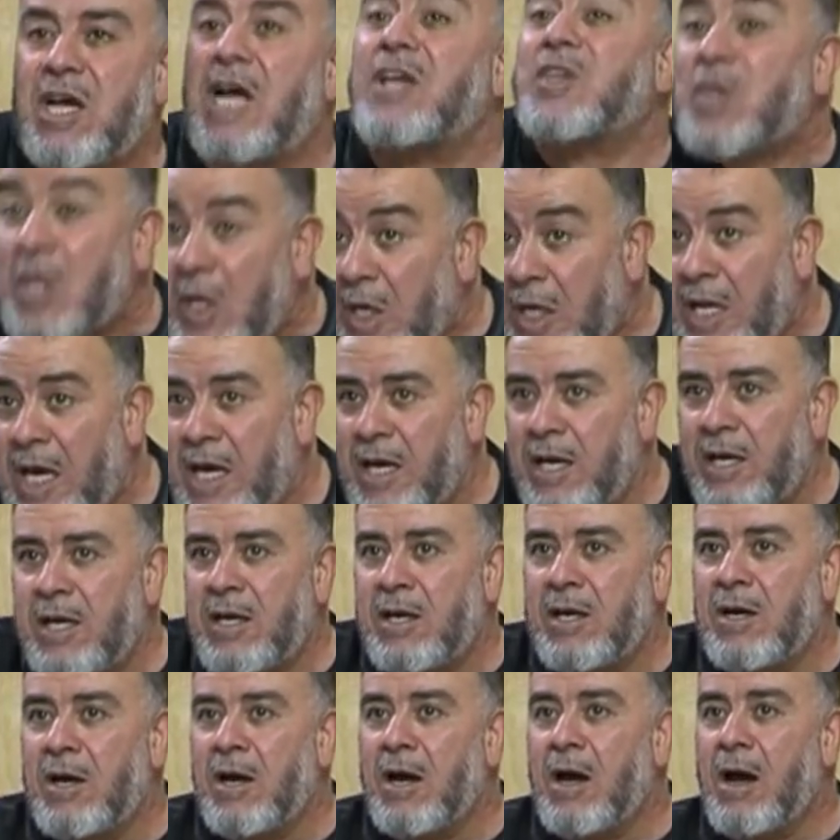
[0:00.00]
عند الله
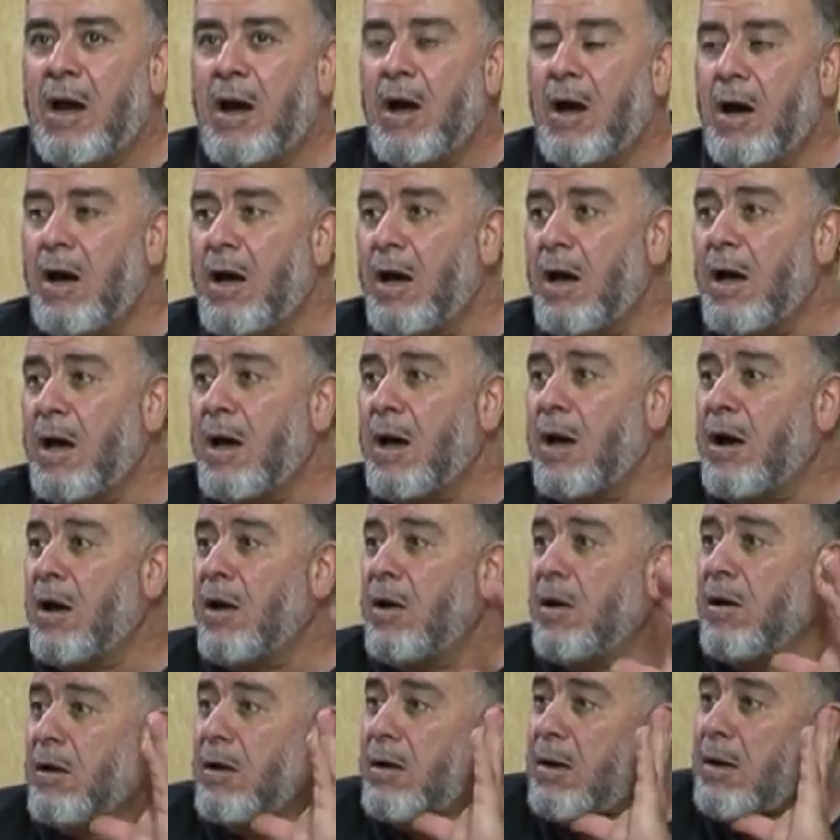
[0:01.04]

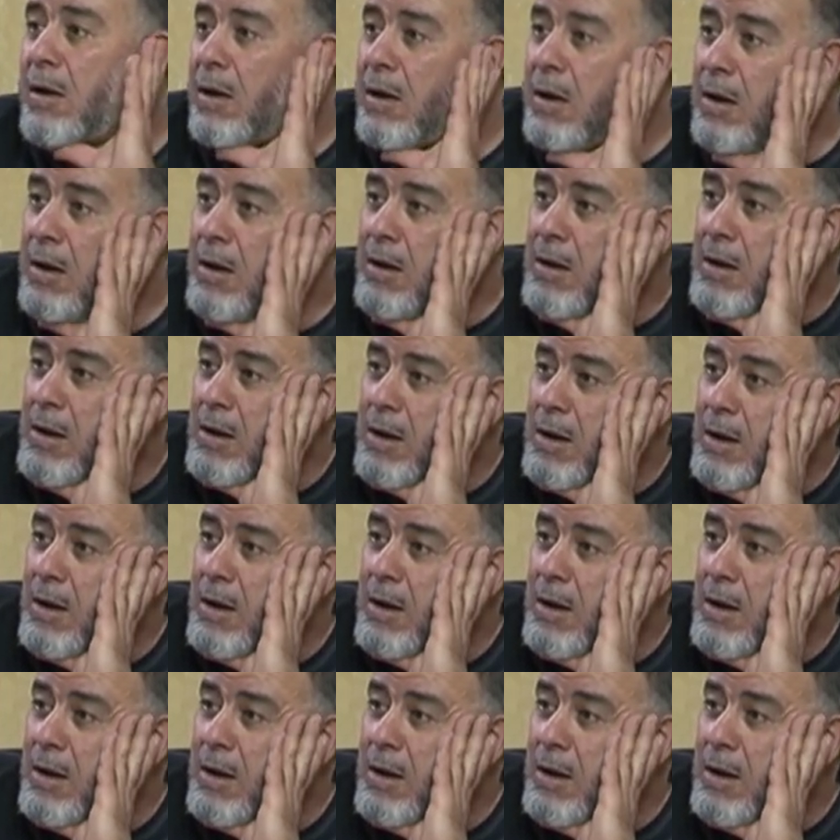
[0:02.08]
أوه